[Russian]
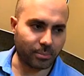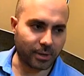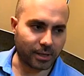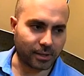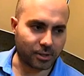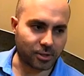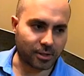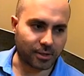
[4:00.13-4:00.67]

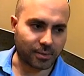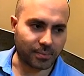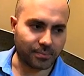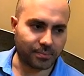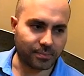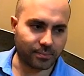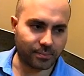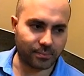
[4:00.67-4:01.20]
палочка
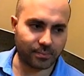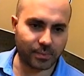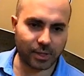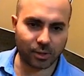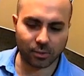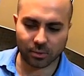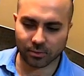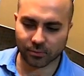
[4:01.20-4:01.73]

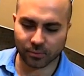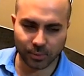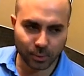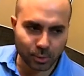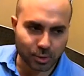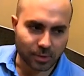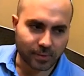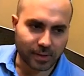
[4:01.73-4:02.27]
ее в
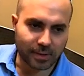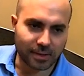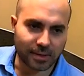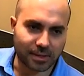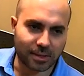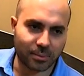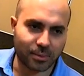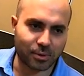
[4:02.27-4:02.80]
лужах
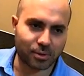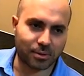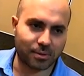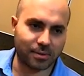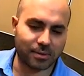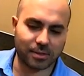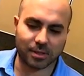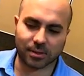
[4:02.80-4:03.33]
каких-то можно,
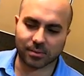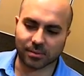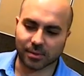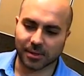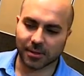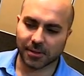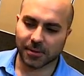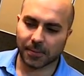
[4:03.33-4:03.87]
не знаю,
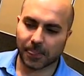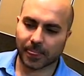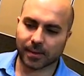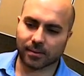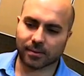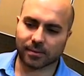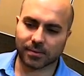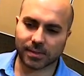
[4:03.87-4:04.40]

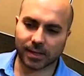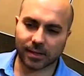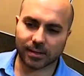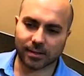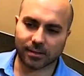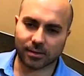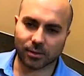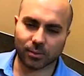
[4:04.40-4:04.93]
э,
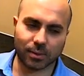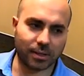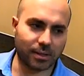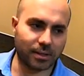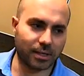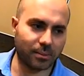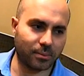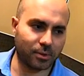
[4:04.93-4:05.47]
встретить, но
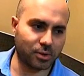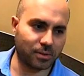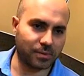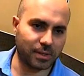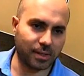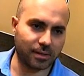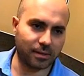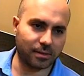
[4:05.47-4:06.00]
иногда можно
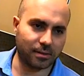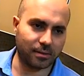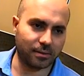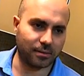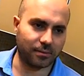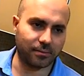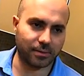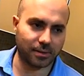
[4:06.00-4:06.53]
встретить
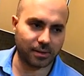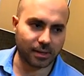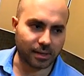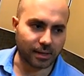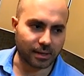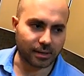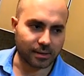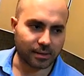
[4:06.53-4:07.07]
и в
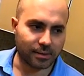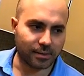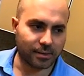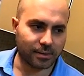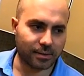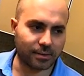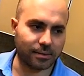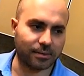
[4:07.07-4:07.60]
родниках,
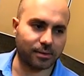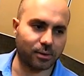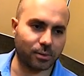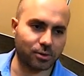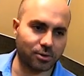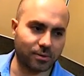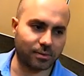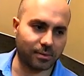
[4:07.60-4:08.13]
э,
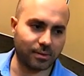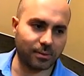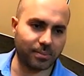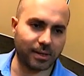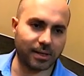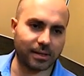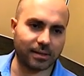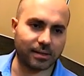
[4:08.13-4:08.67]
тоже
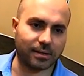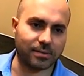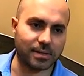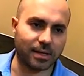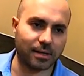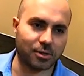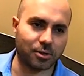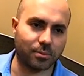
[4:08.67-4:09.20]
неприятная
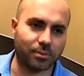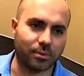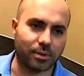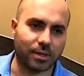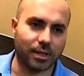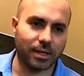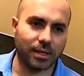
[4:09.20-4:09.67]
встреча будет.